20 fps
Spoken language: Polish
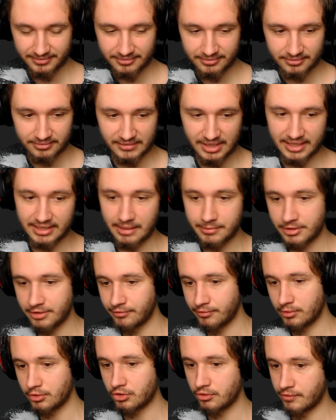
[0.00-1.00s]
Niech nam się
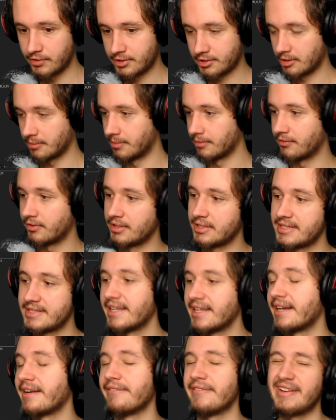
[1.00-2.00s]
włączy wszystko powoli,
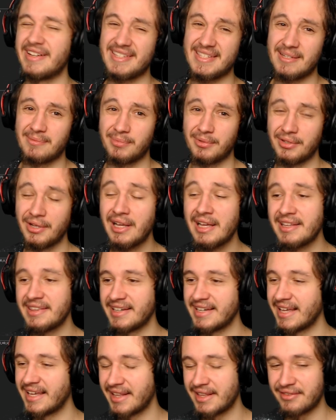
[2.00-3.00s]
stara wersja, bo ta
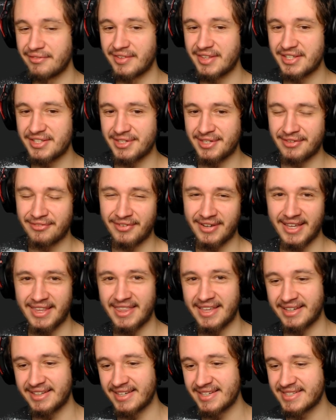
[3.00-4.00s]
1.12.2
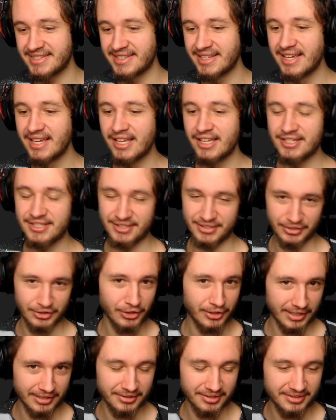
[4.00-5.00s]
jednak jest z
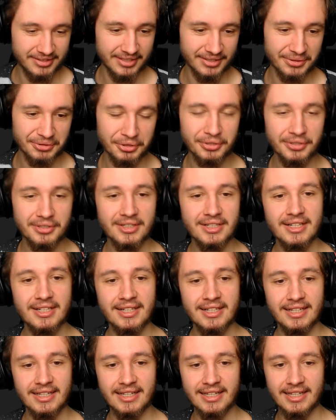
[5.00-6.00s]
trochę do tyłu,
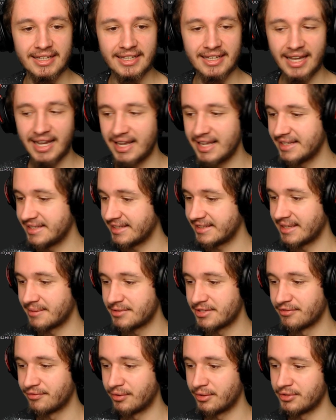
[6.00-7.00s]
e, ale niech nam
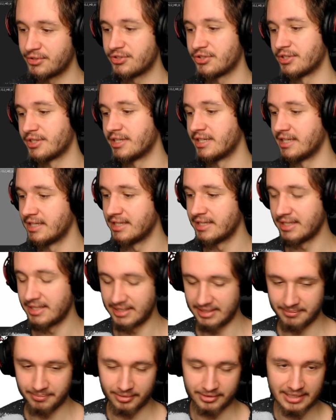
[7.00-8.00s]
się włączy
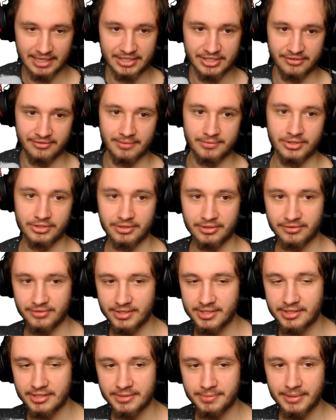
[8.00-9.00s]
i pokażę wam, że to jest
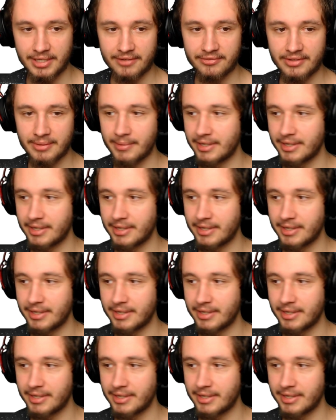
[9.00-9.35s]
wszystko sprawne.